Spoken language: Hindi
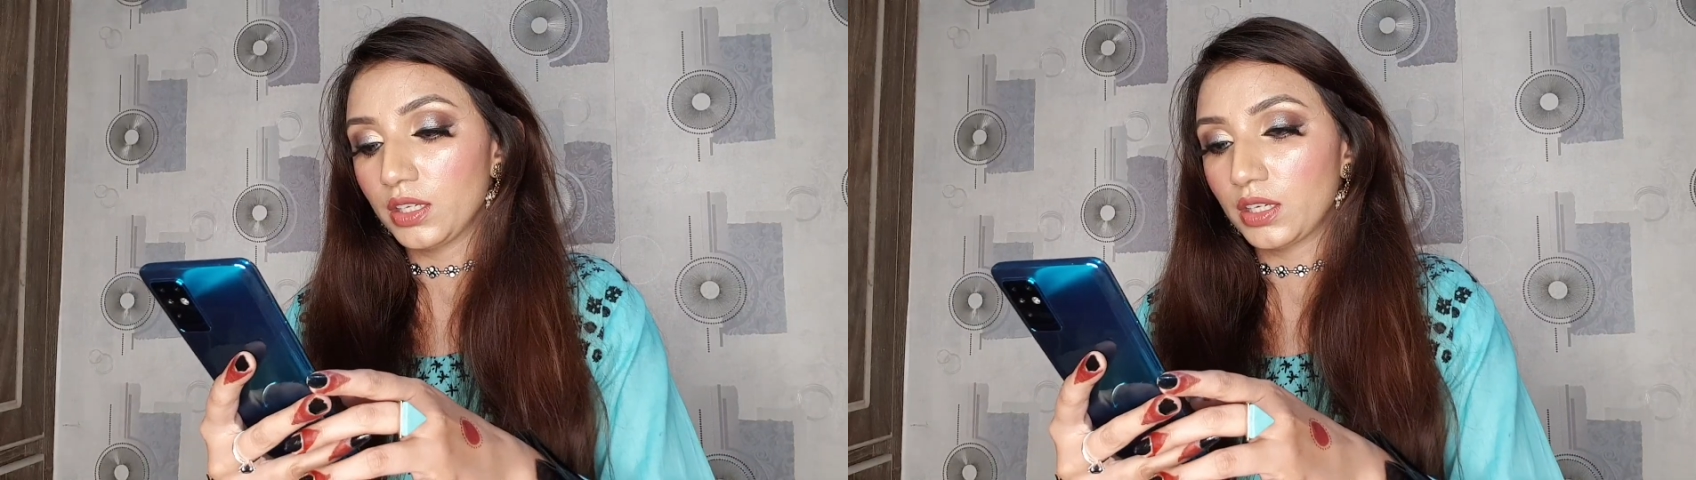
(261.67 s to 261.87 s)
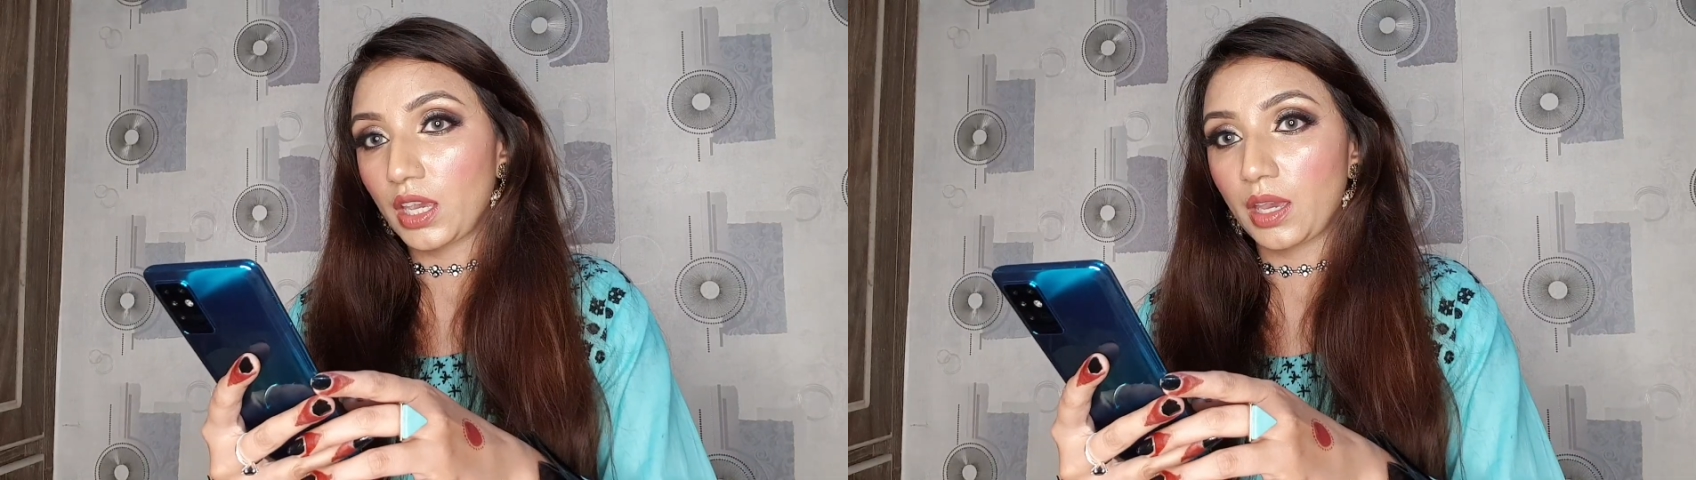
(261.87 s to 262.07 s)

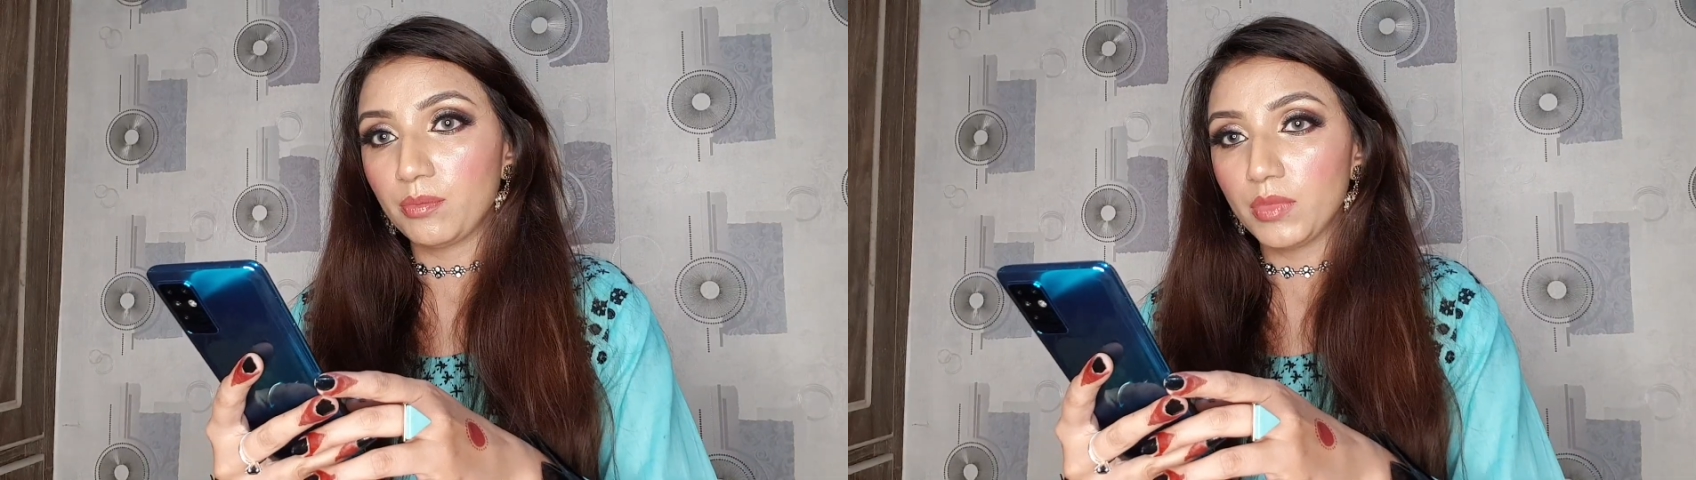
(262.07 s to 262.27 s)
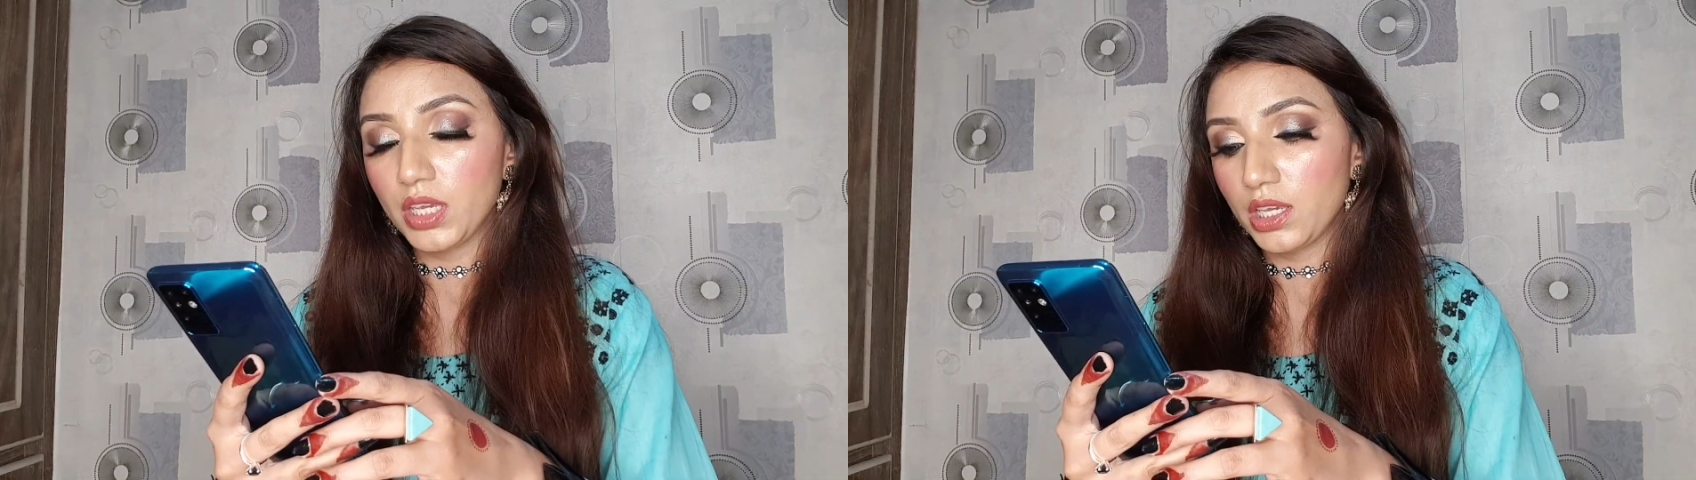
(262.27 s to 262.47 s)

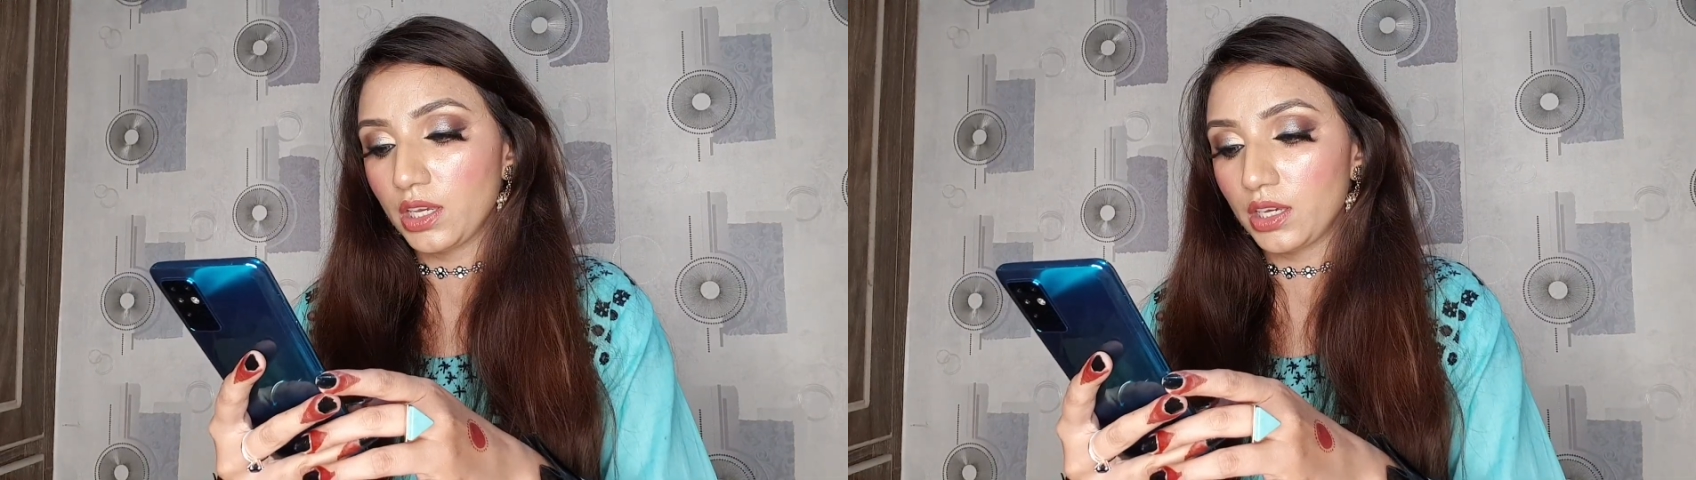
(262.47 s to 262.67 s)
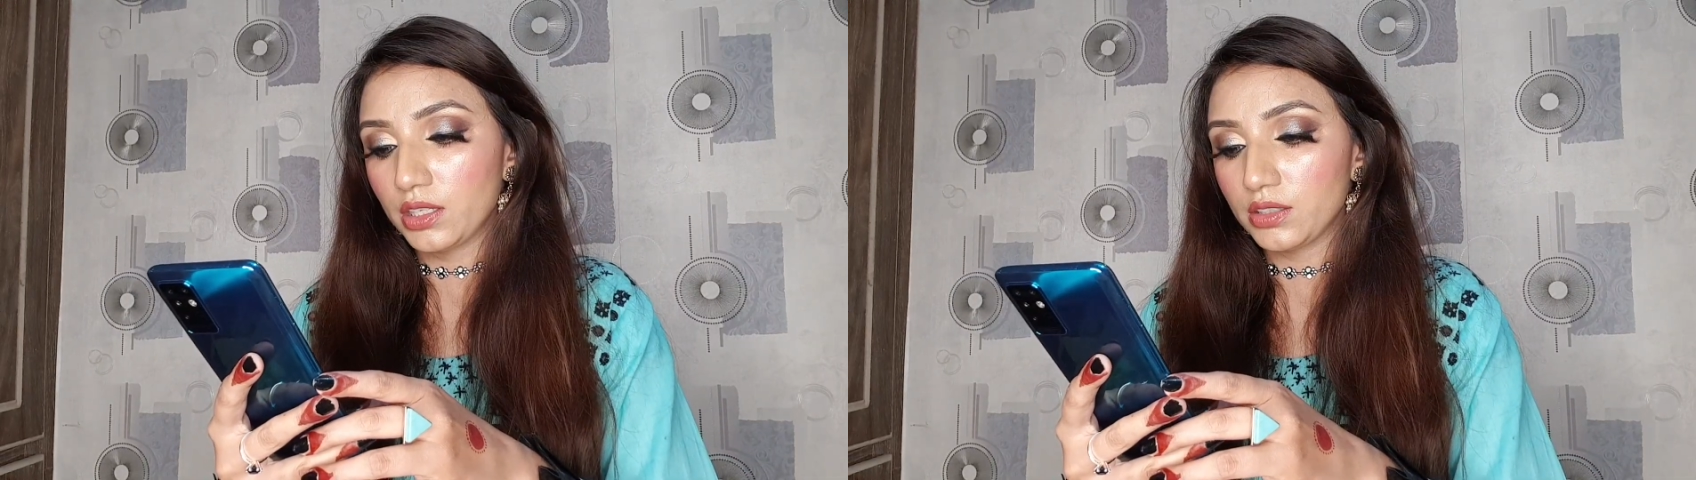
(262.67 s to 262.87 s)
कैम में
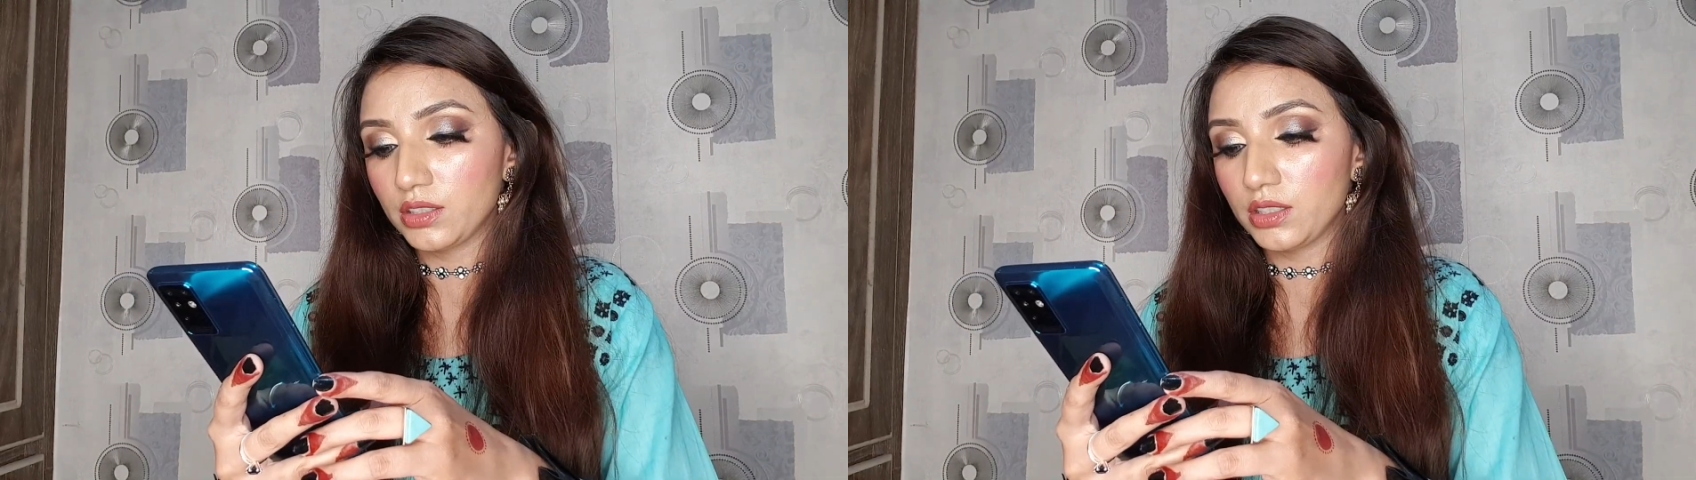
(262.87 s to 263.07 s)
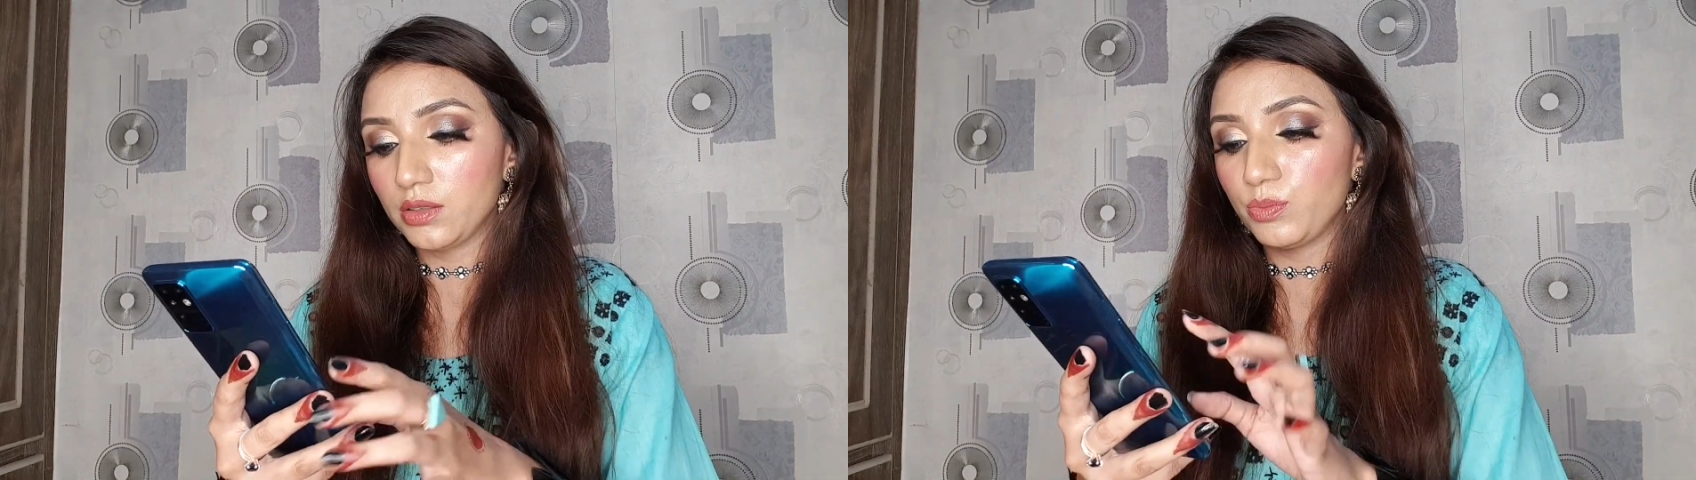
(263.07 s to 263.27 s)
है
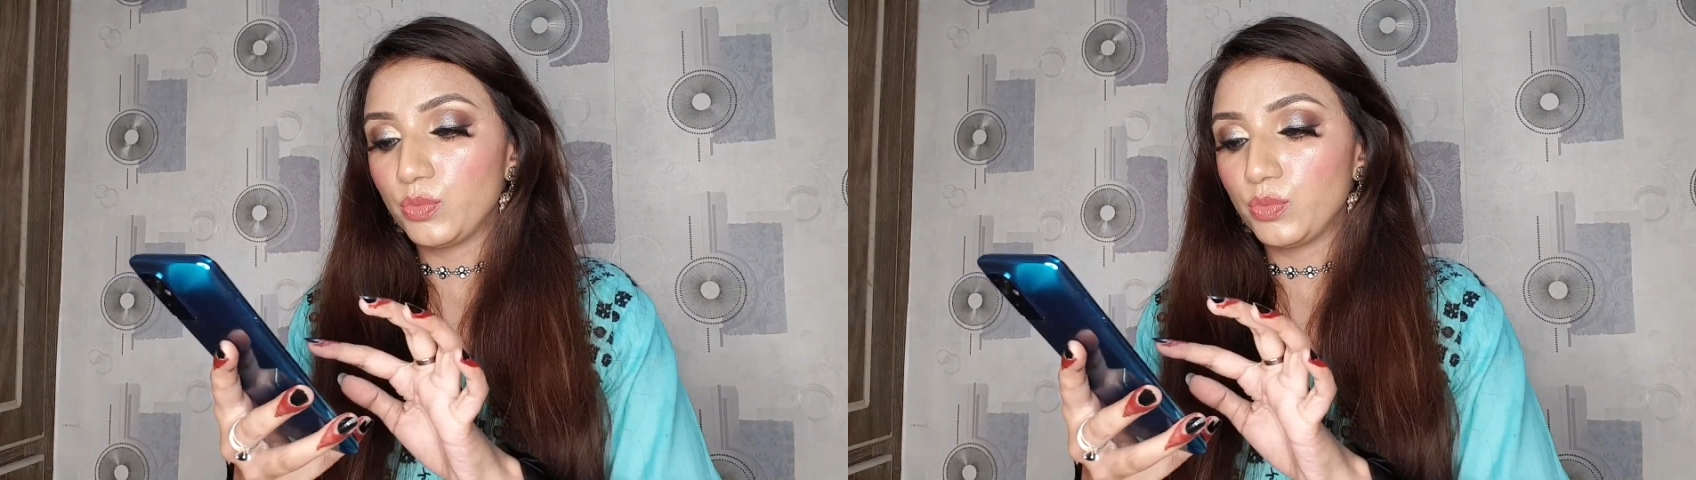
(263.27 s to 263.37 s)
जी